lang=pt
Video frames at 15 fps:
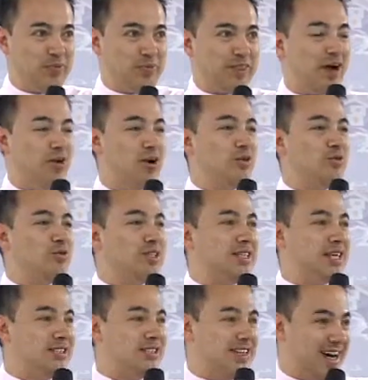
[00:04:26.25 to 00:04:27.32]
Na hora eu não
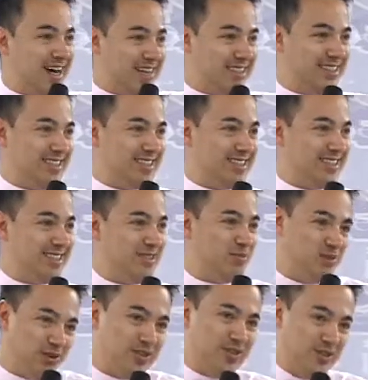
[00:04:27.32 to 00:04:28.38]
entendi nada,
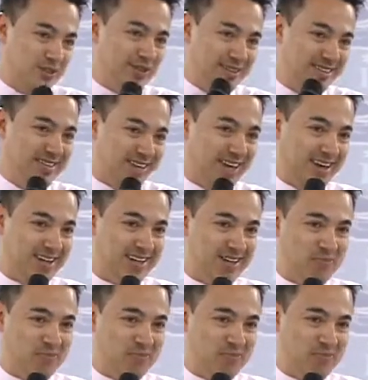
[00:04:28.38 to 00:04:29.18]
depois eu fui entender.